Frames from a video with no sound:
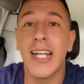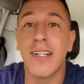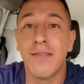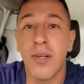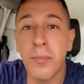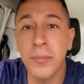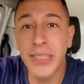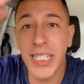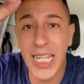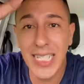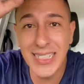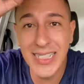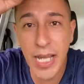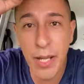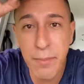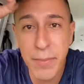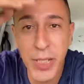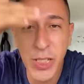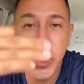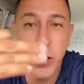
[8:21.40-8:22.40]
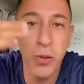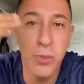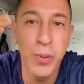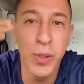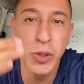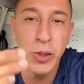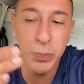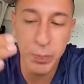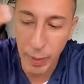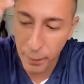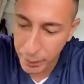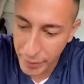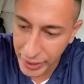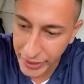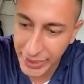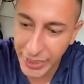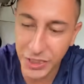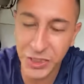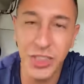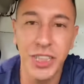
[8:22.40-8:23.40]
vamos trazer a menina humilde pra
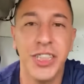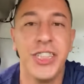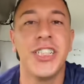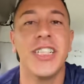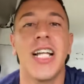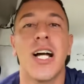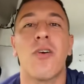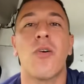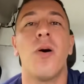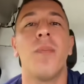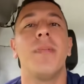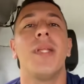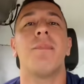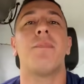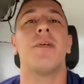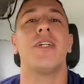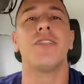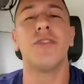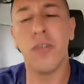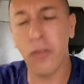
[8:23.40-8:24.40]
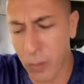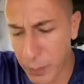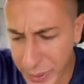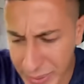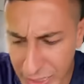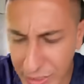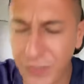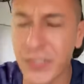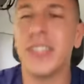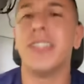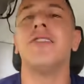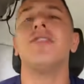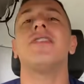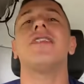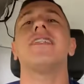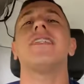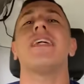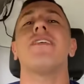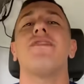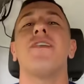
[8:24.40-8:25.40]
aprender a dirigir na Kombi depois. Vou começar a fazer uns
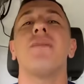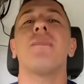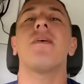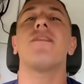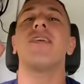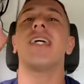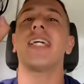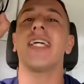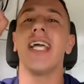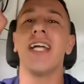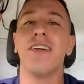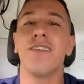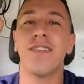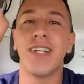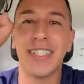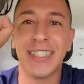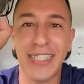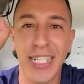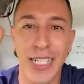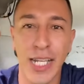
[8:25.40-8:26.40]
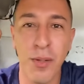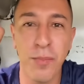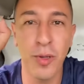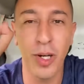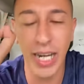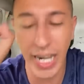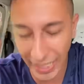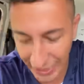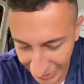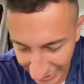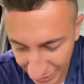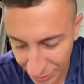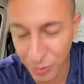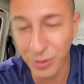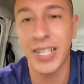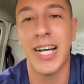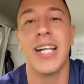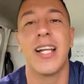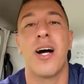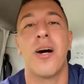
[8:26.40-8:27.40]
desafios pra ver quem que vai ser a namorada aqui
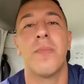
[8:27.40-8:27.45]
do canal,